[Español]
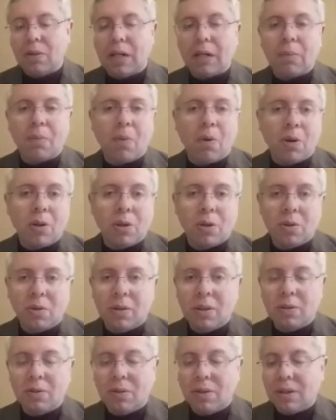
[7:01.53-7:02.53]
hermoso,
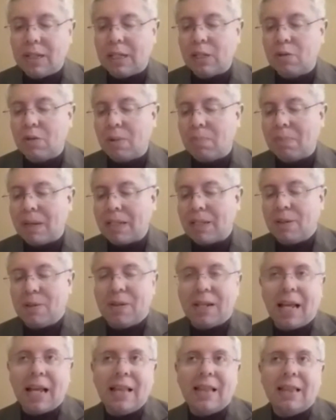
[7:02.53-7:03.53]
es un texto
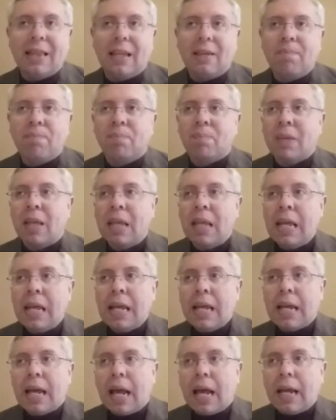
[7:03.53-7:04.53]
apasionante.
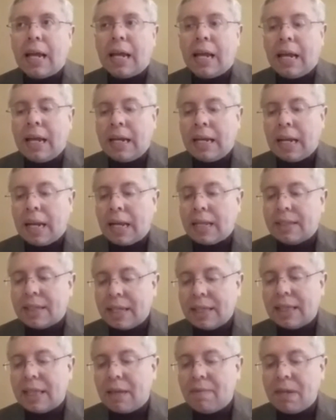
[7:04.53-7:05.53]
En la
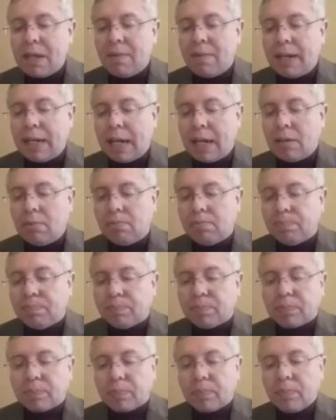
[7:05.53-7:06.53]
Santa Biblia
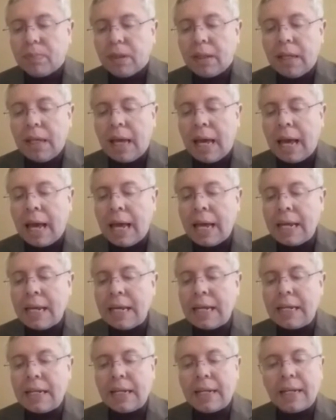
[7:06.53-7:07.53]

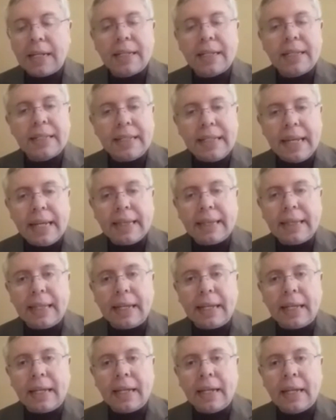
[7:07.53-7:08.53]
hay
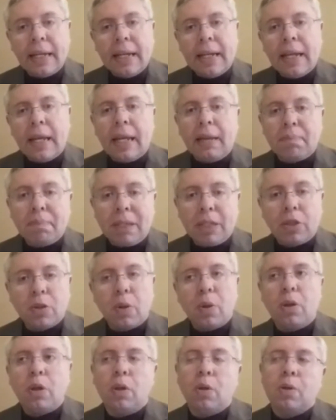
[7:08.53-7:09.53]
siete
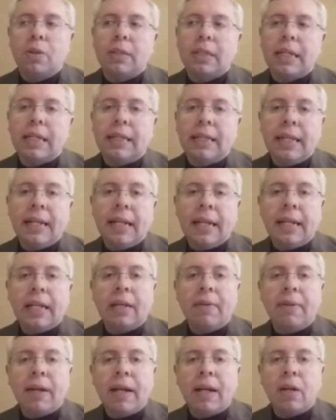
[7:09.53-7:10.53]
episodios que tienen
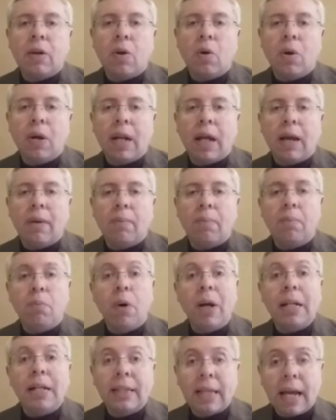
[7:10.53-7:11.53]
que ver con la
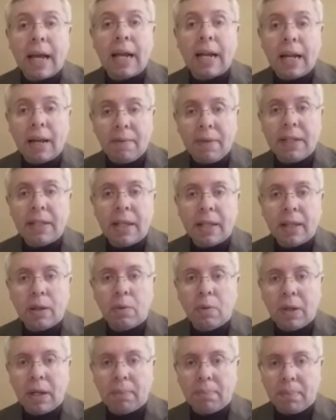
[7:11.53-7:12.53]
vuelta a la vida de
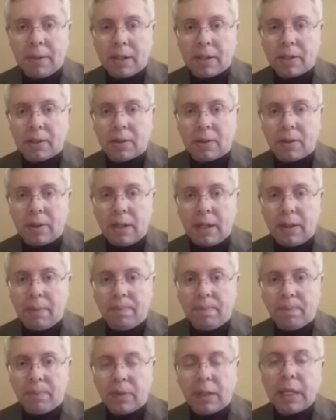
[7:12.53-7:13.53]
una persona,
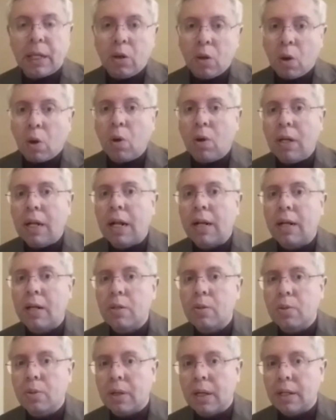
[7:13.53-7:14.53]
que no con la
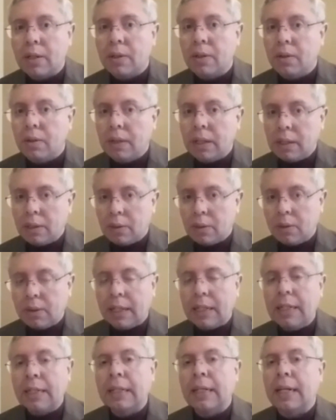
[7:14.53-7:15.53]
resurrección, y esto
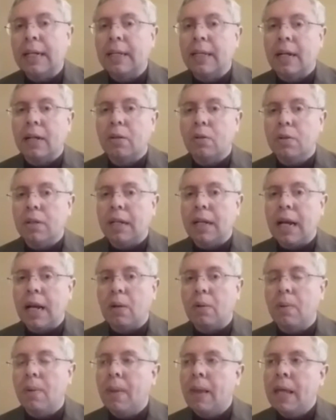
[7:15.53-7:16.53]
tiene que quedarnos
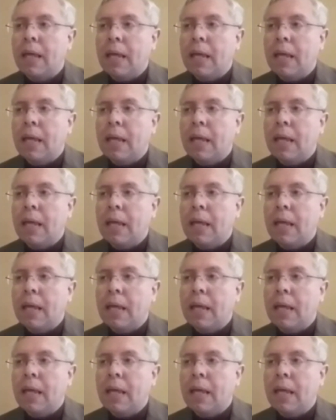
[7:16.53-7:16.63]
claro.